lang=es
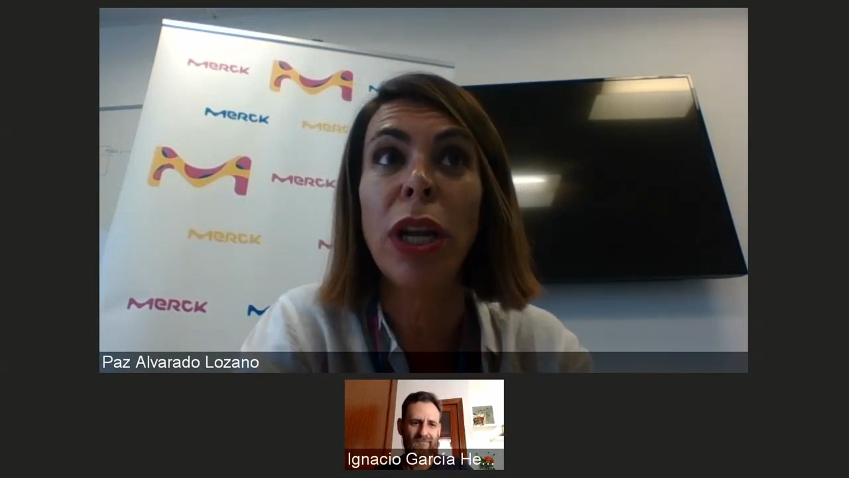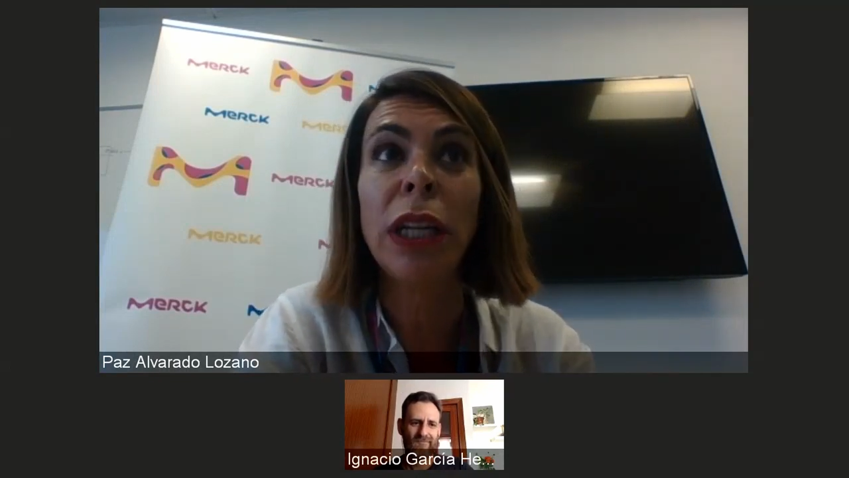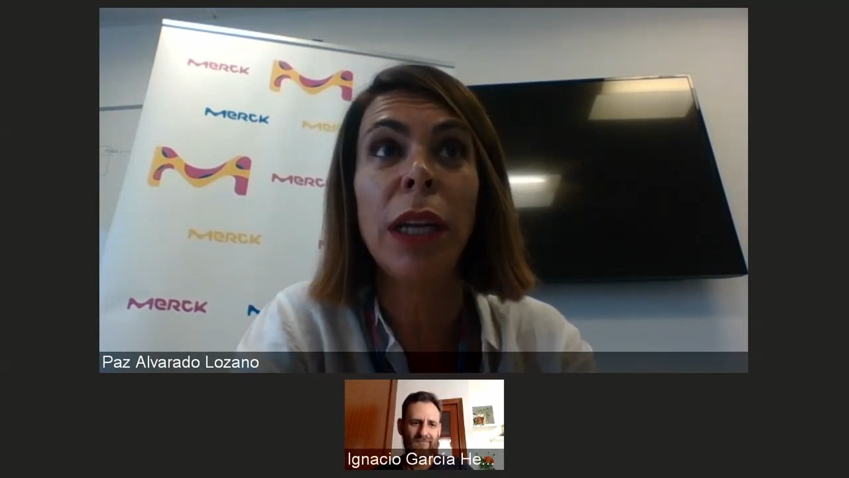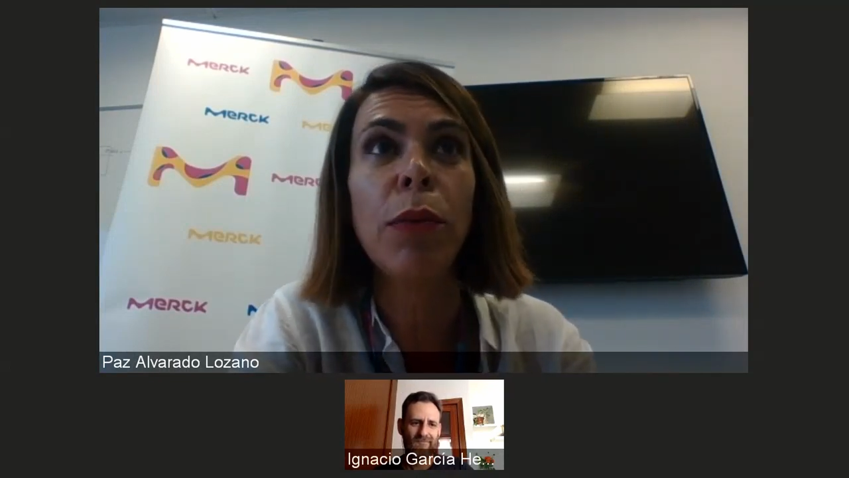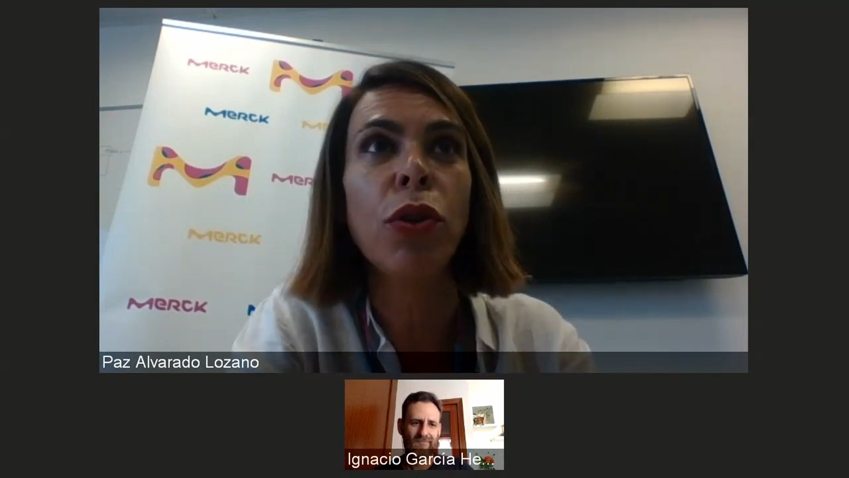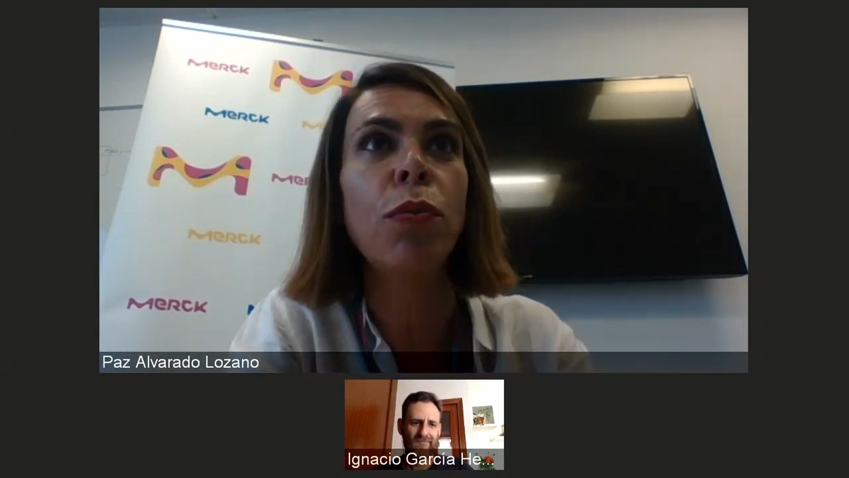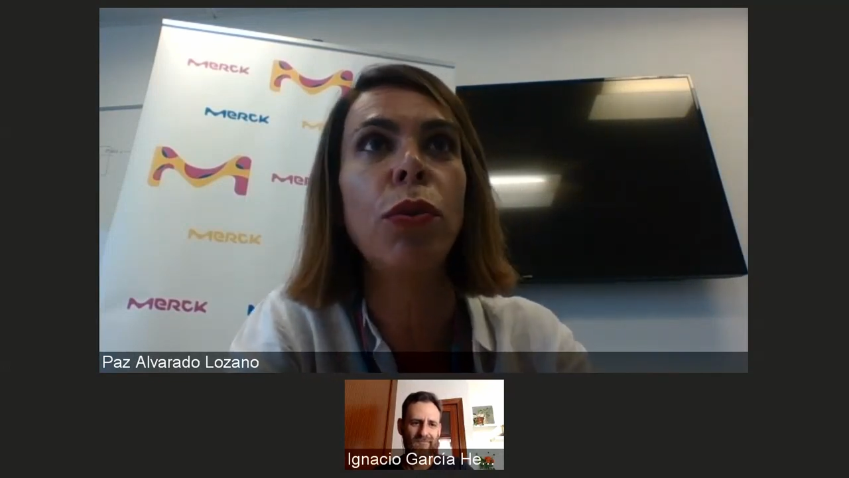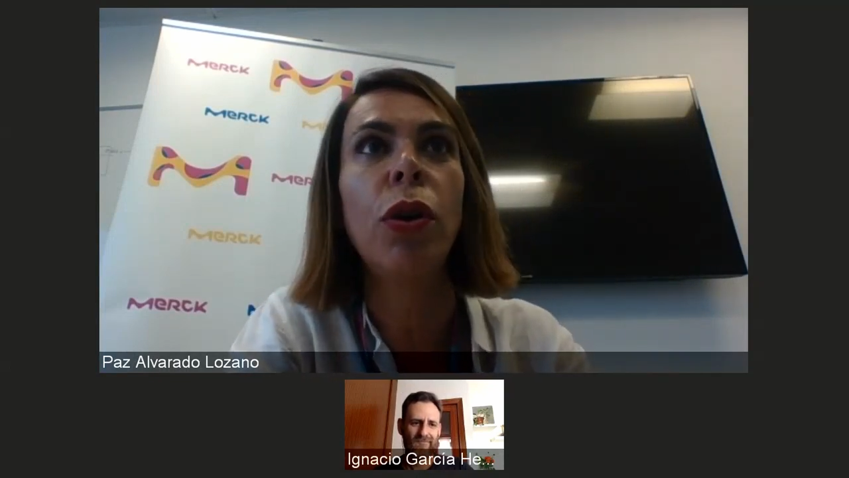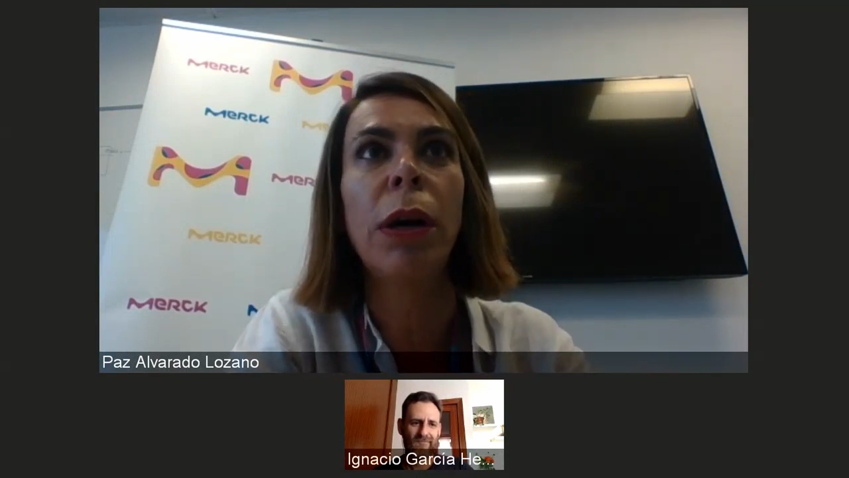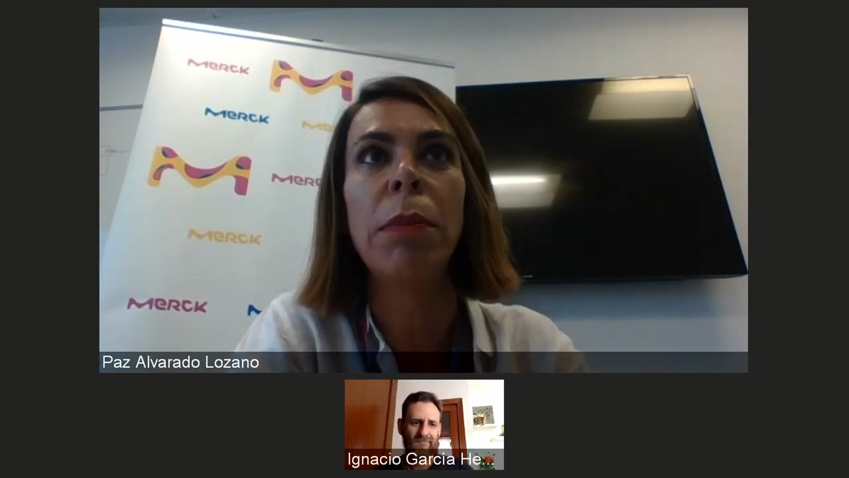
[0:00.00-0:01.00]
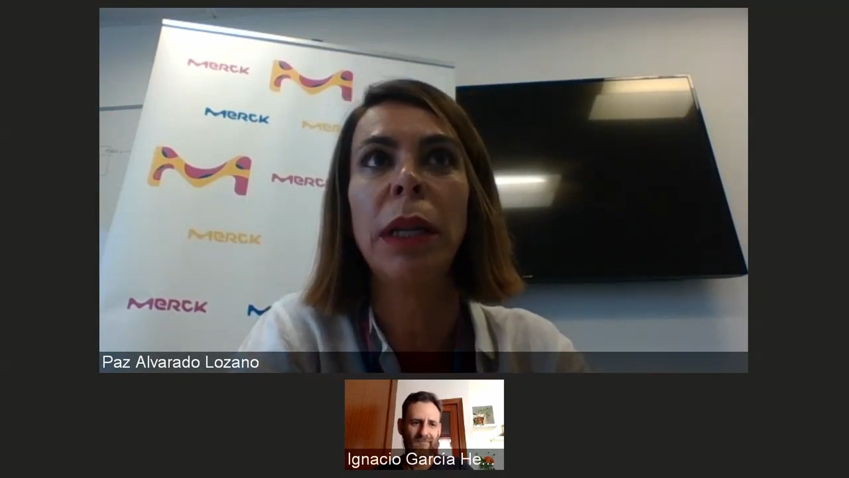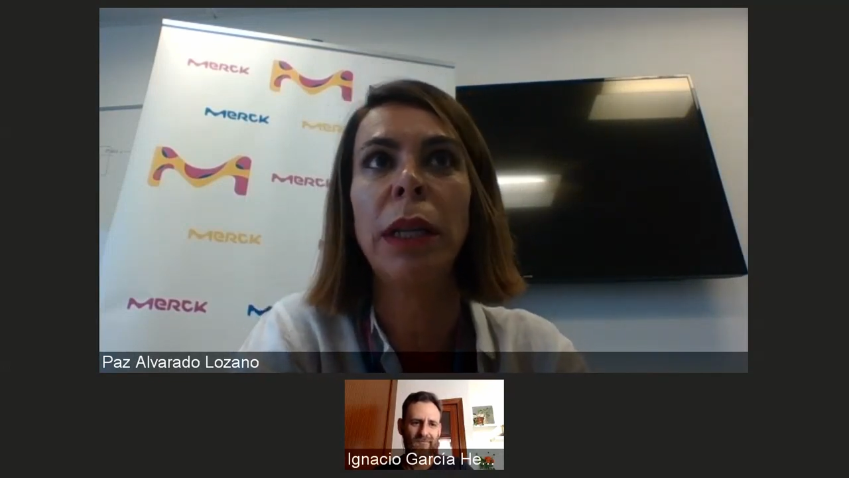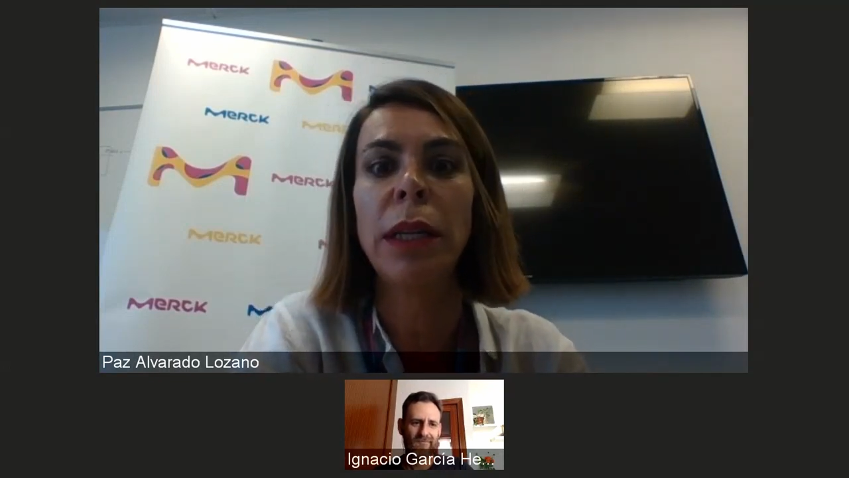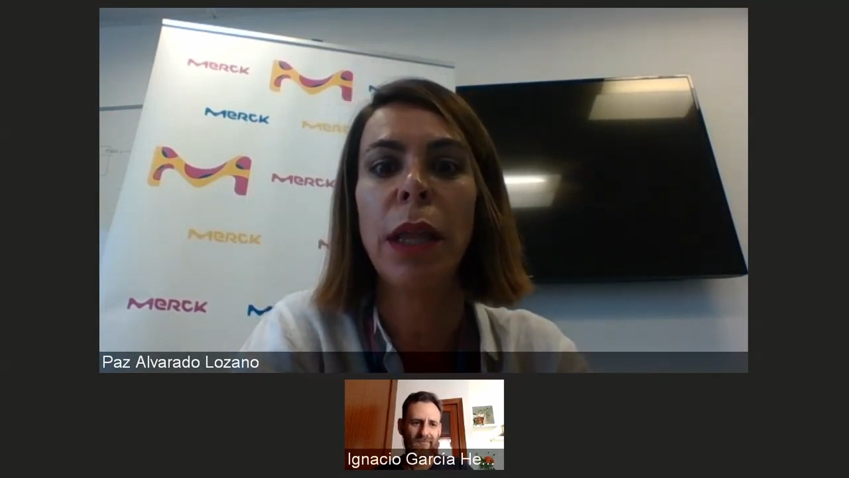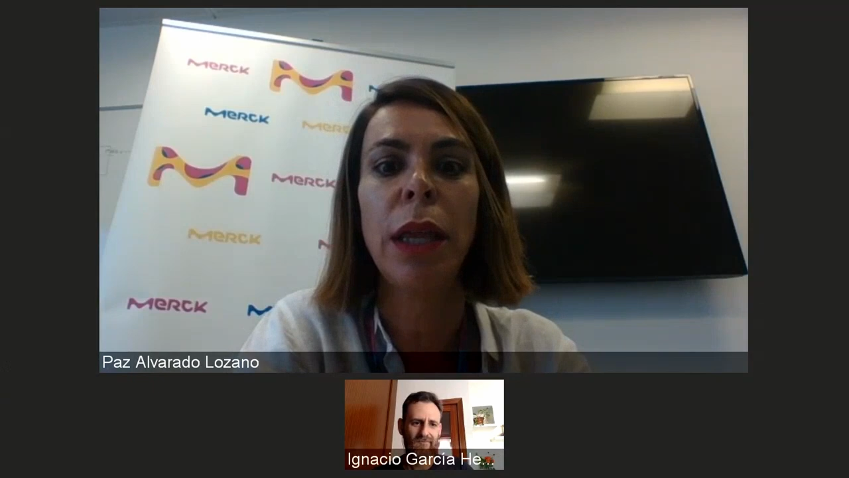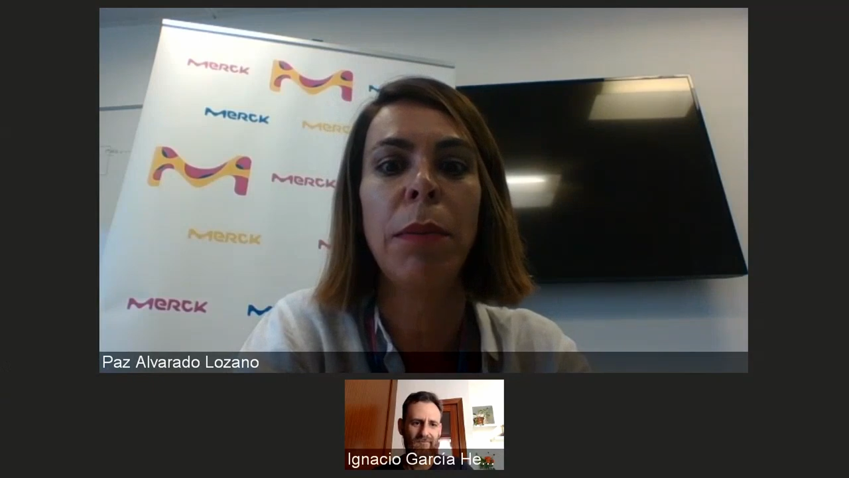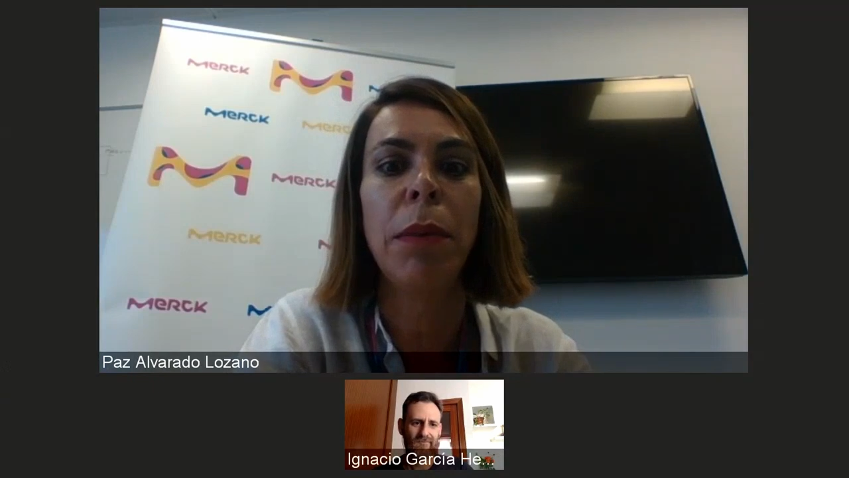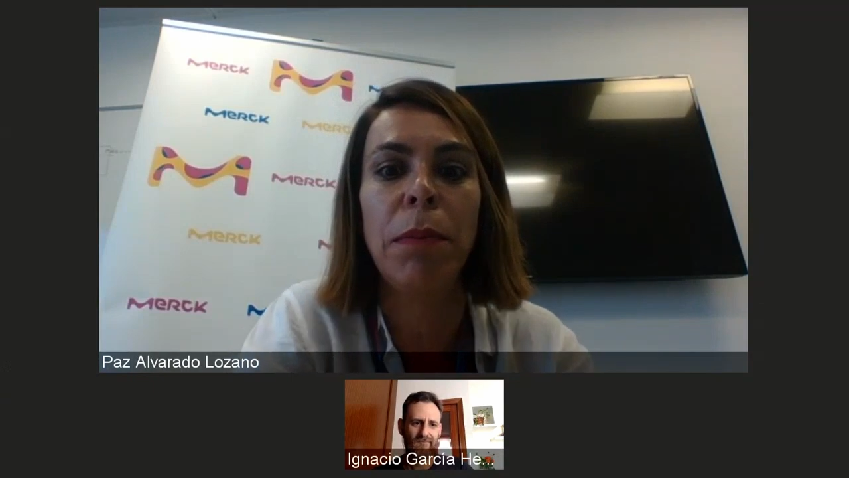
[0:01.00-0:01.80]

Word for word: nativos de un mundo cambiante, es decir,